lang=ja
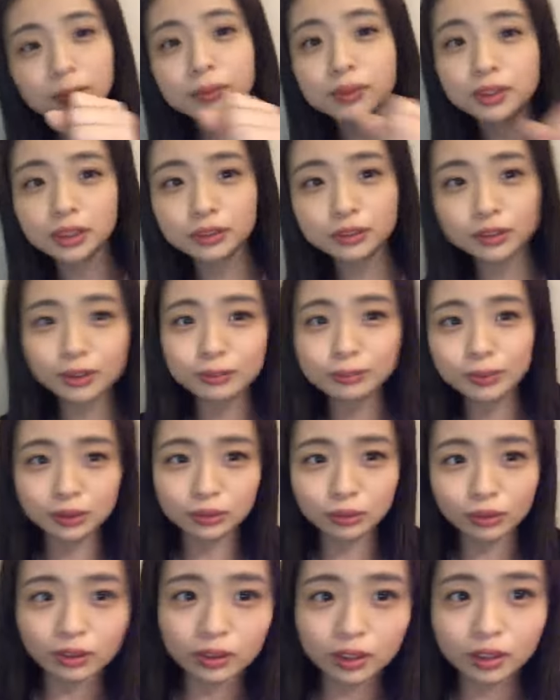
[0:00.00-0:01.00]
でもさくるみ
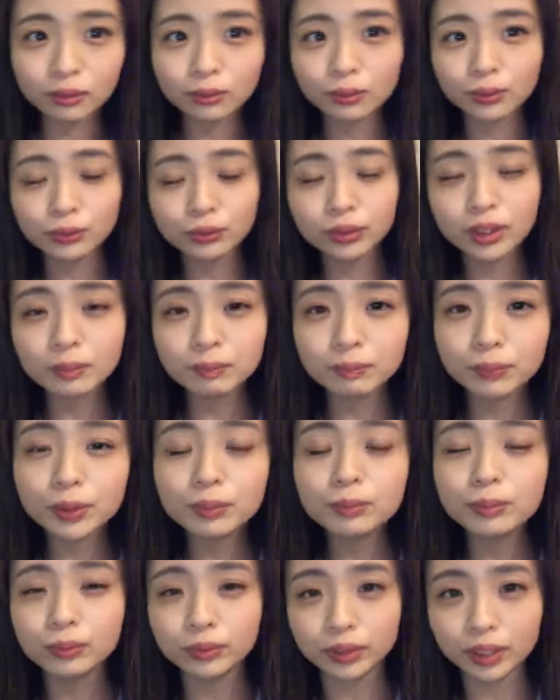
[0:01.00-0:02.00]
んとか結構大人っぽ
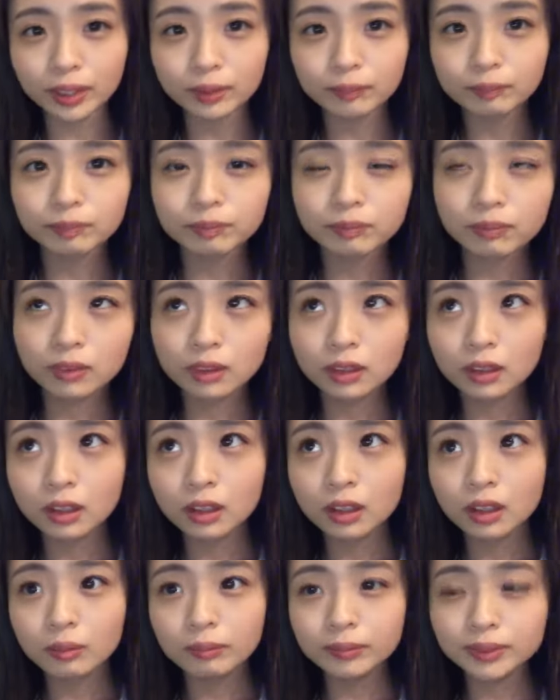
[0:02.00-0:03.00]
いもんね
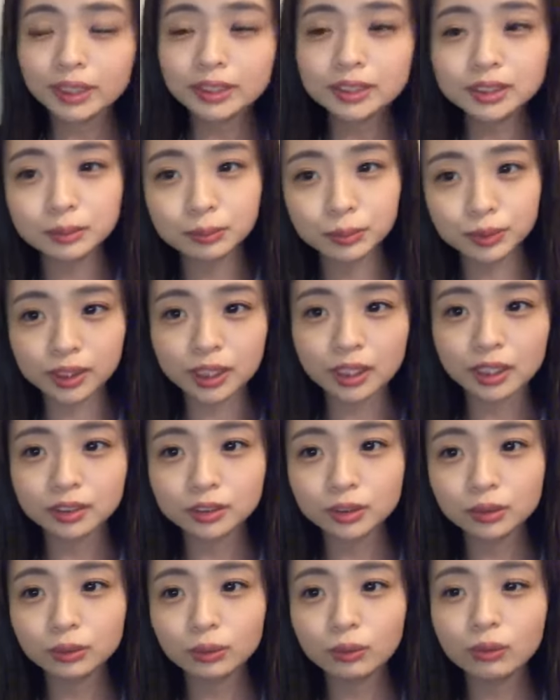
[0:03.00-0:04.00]
みさっちもさ
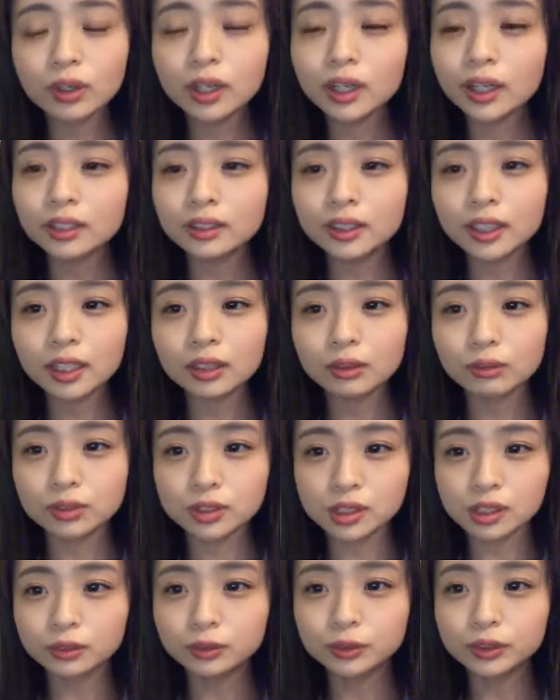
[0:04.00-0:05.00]
ちょっと小柄だけど
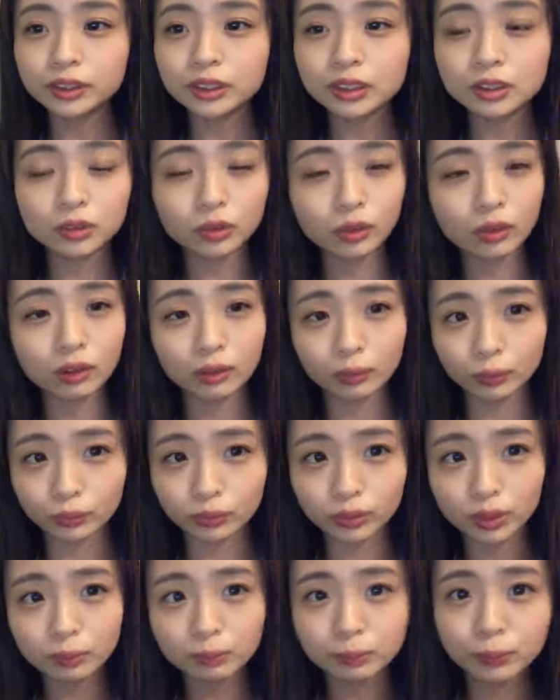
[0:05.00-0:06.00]
さ雰囲気とか大
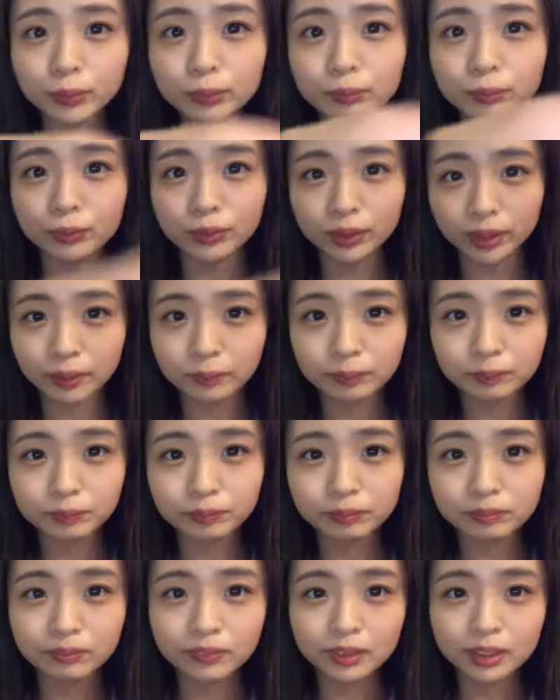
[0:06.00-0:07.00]
人っぽいもんね
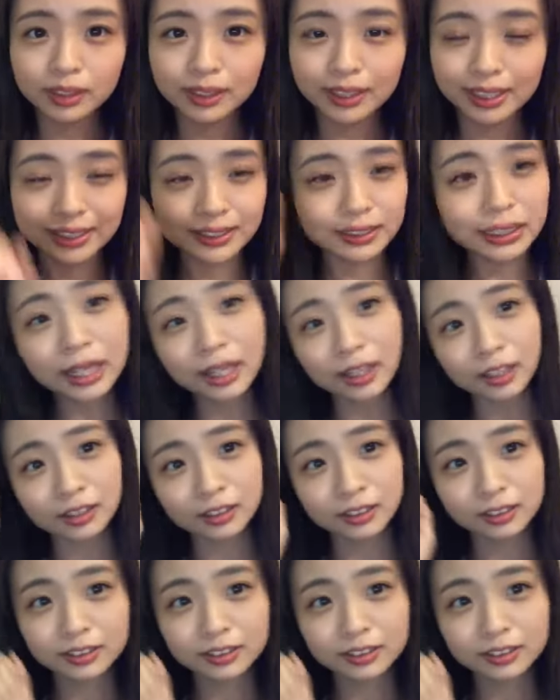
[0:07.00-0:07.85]
やった